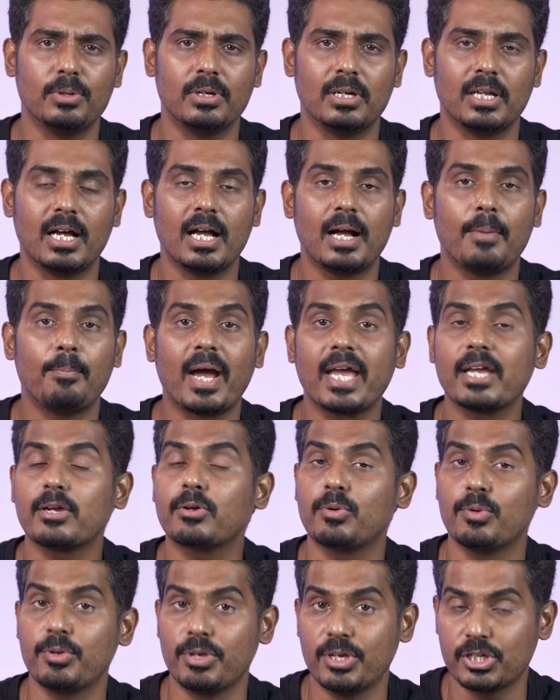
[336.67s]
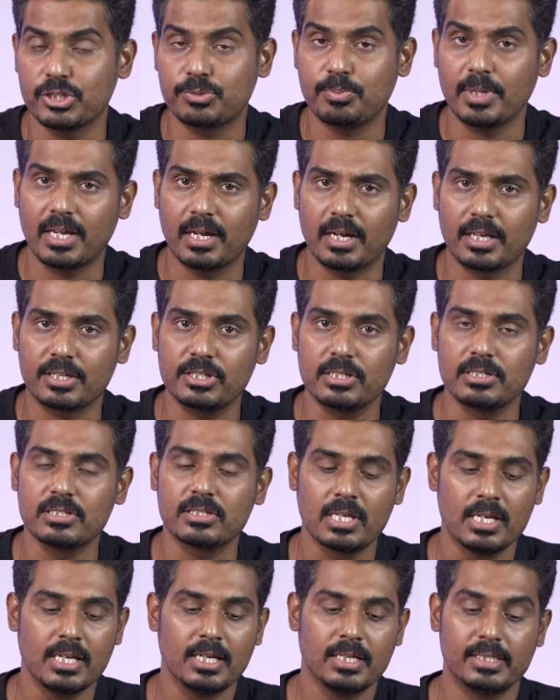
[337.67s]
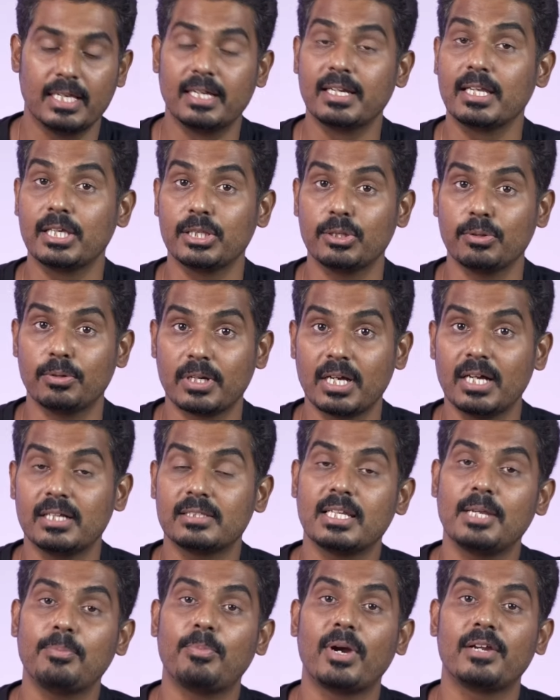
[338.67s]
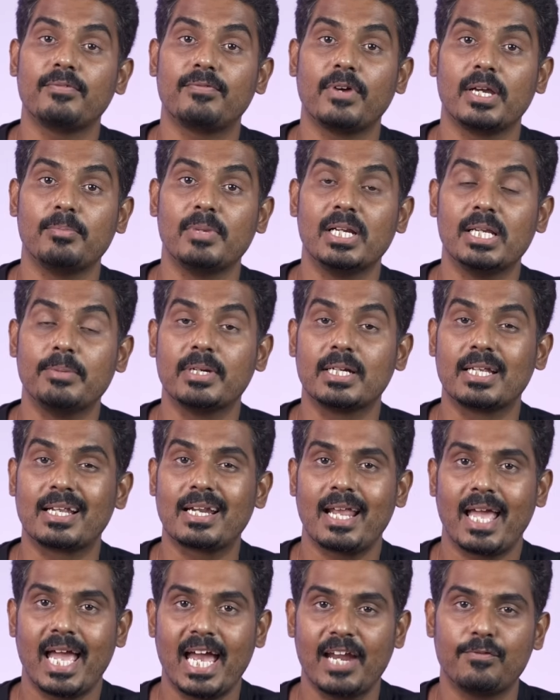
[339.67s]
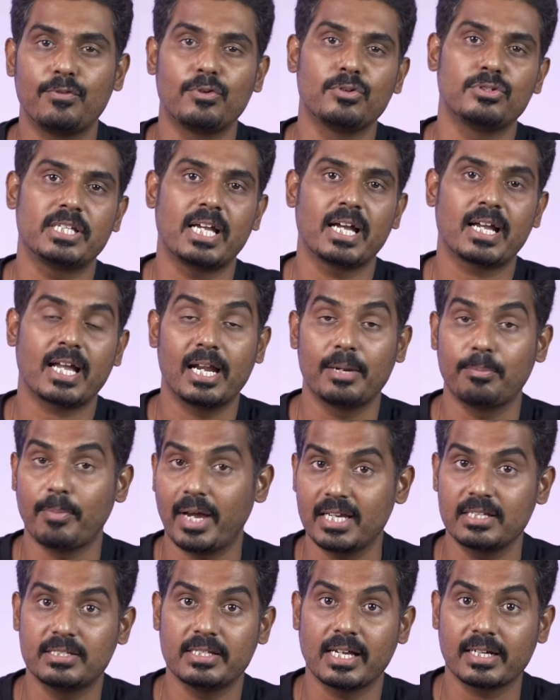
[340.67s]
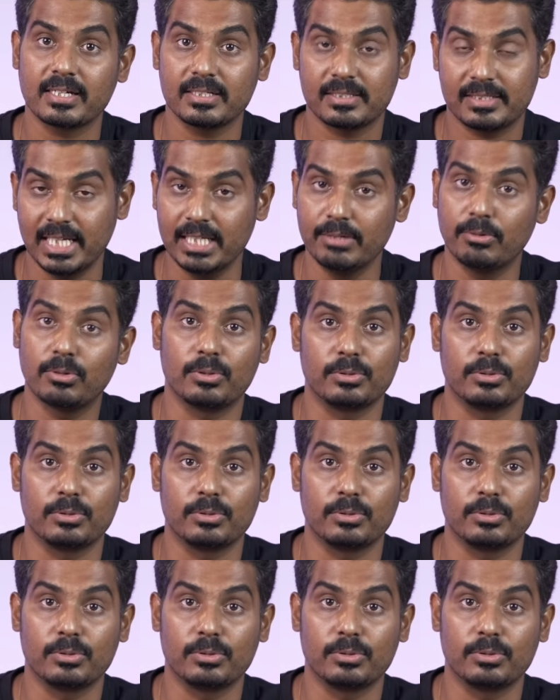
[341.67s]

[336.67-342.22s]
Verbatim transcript: உள்ள மைக்ரோ யூஎஸ்பி கனெக்ஷன்ஸ் தென் இதோட த்ரீ பாயிண்ட் ஃபைவ் மில்லிமீட்டர் ஹெட்ஃபோன் ஜாக் அண்ட் மைக் ஜாக் தெளிவாக